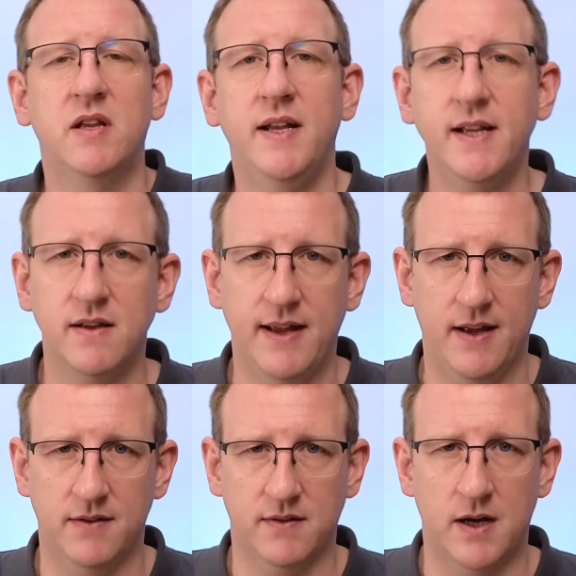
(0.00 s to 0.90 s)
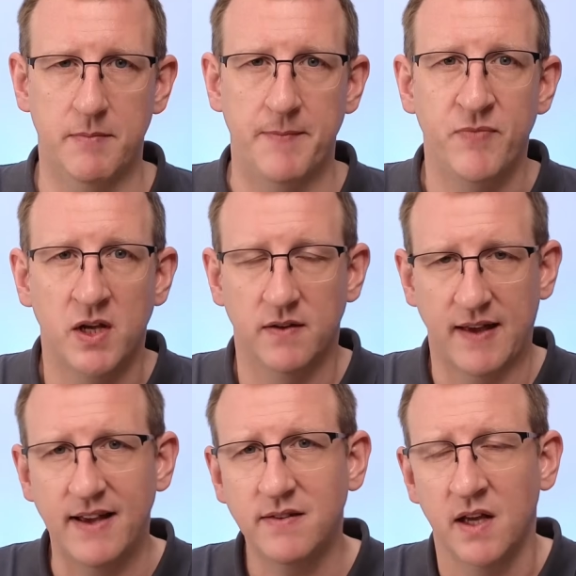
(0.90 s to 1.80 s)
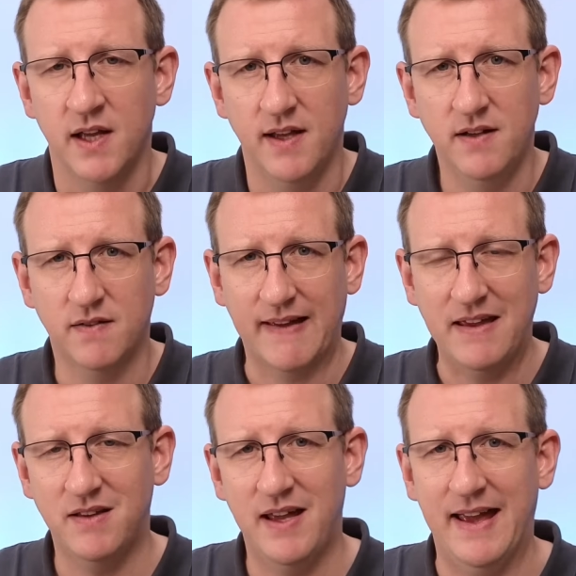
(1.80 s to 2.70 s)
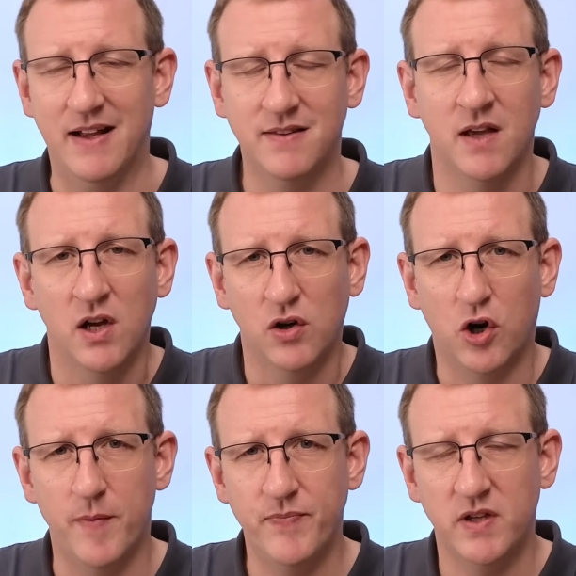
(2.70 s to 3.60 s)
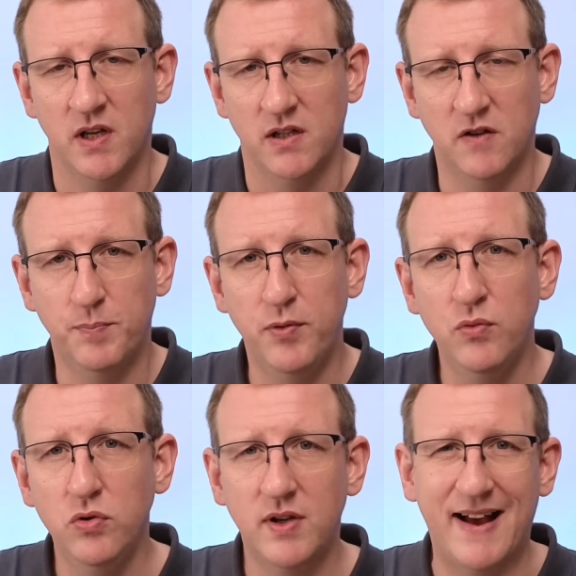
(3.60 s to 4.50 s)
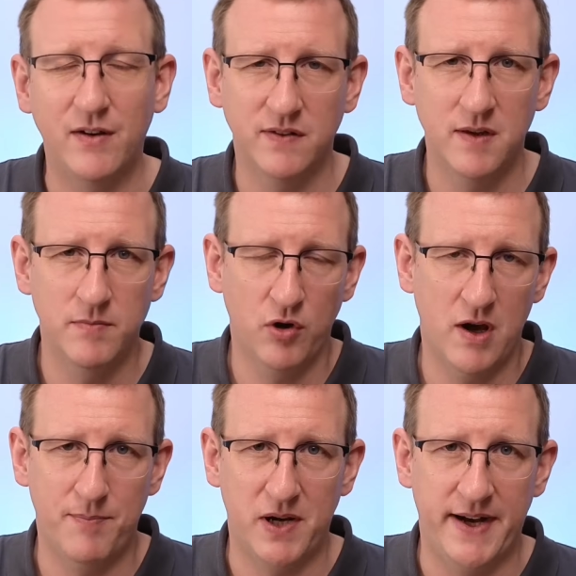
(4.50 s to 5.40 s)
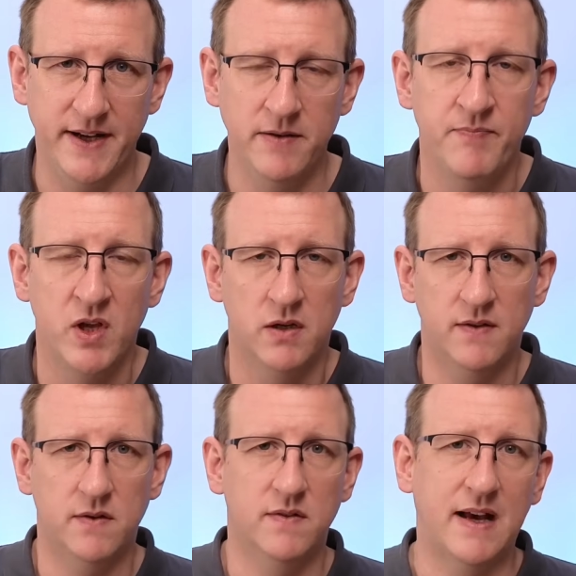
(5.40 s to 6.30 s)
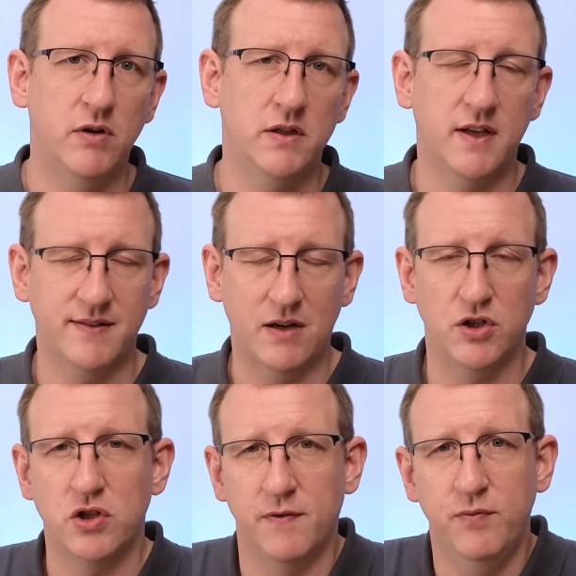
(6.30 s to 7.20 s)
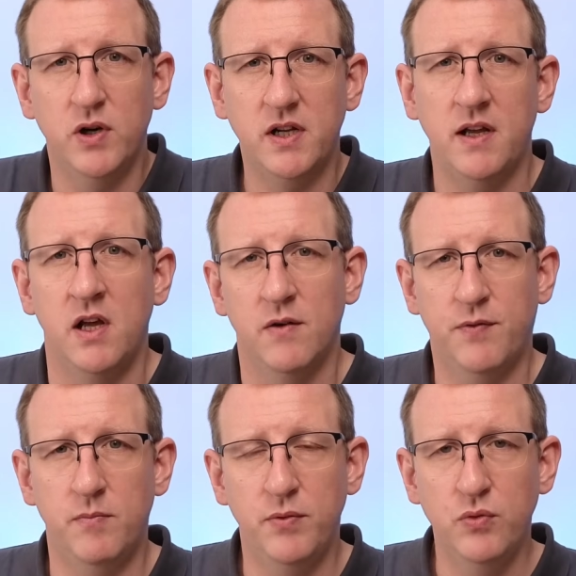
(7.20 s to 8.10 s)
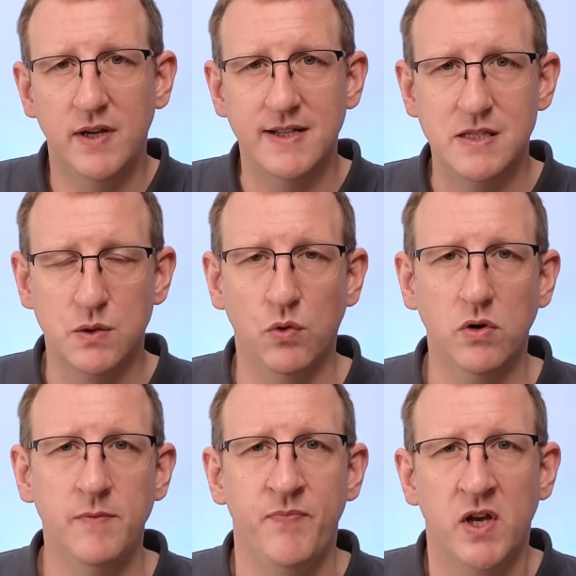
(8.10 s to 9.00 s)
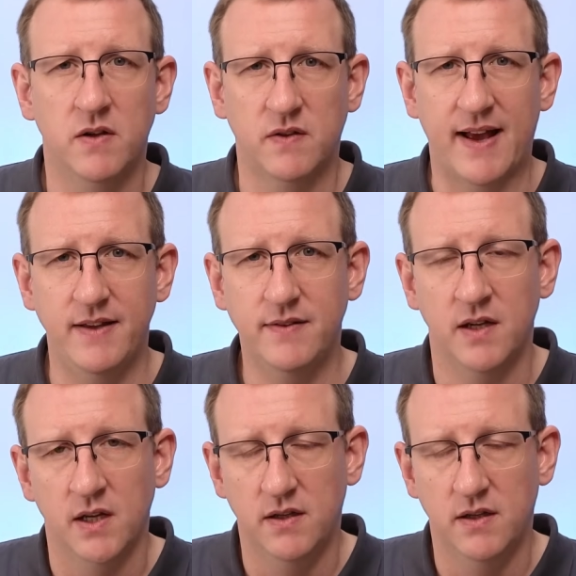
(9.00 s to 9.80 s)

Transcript: der linken Herzkammer. Das heißt, in das rechte Herz kommt das Blut aus dem Körper an. Das Sauer, der Sauerstoff wurde vom Blut entzogen. Das heißt,